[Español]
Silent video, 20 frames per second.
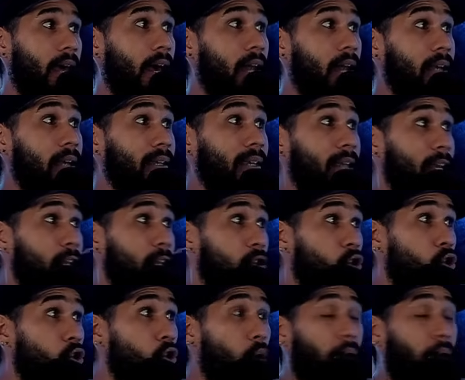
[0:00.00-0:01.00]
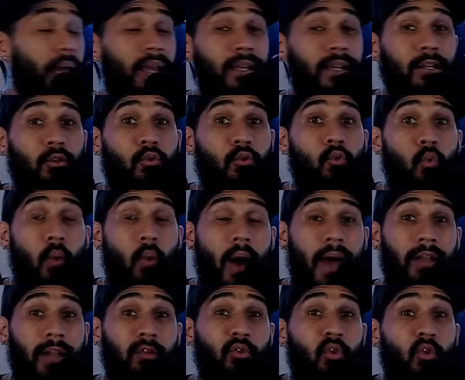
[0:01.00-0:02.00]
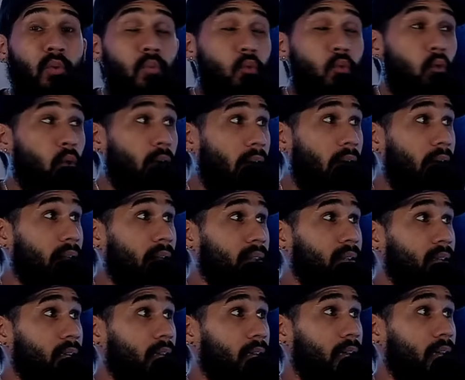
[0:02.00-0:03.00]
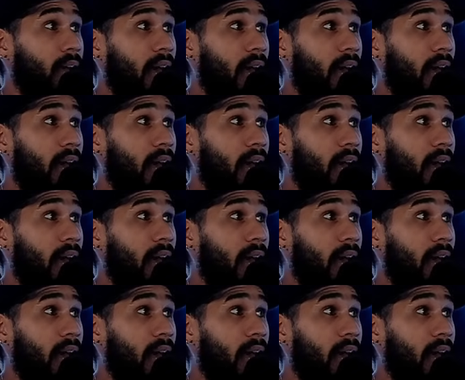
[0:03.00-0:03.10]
adquirió el cuarto Bugatti.